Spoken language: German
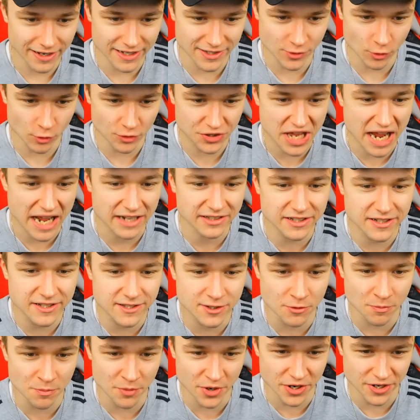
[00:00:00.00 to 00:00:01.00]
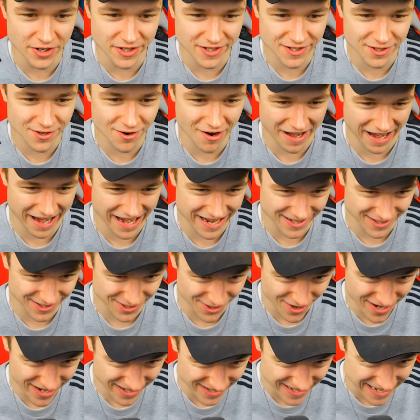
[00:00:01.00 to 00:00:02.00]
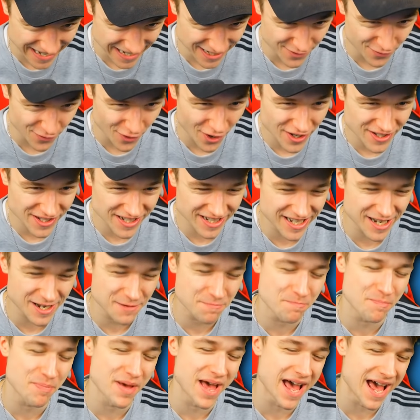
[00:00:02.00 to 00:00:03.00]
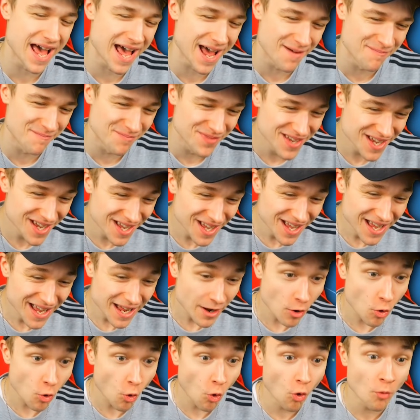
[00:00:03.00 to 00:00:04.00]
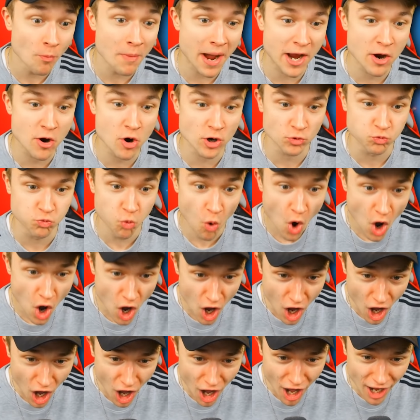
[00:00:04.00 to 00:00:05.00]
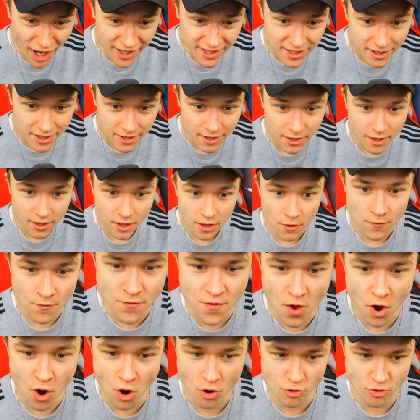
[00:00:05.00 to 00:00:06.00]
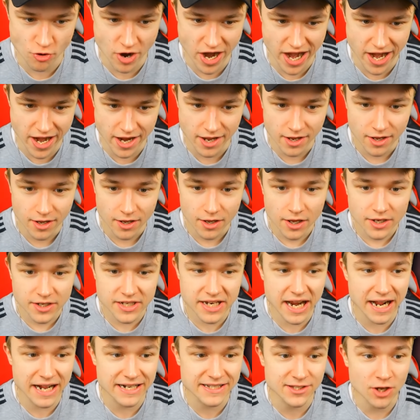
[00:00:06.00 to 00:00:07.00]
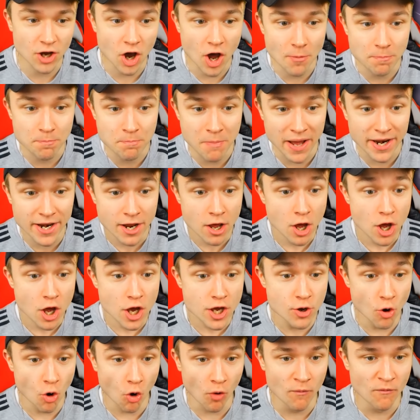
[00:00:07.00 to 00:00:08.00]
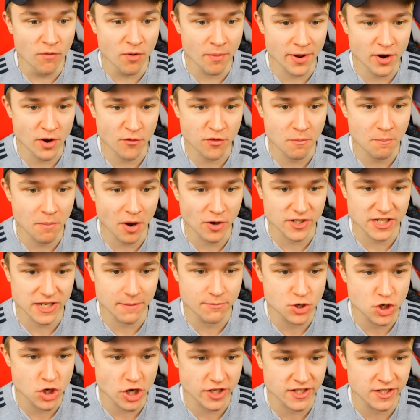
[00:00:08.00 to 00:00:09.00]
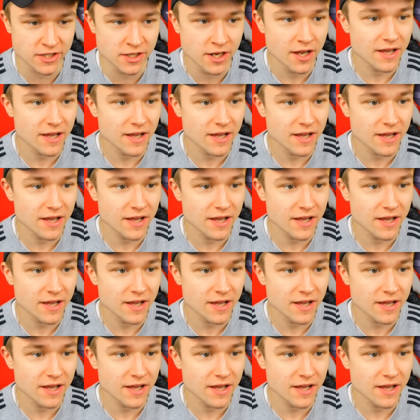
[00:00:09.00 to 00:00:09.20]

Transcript: Also, dachte ich zumindest. Okay, so, jetzt ganz vorsichtig. Bam. Oh mein Gott, what? No, Ray. Digga, als ob man... Hier oben wird man noch vom Bowser beschossen.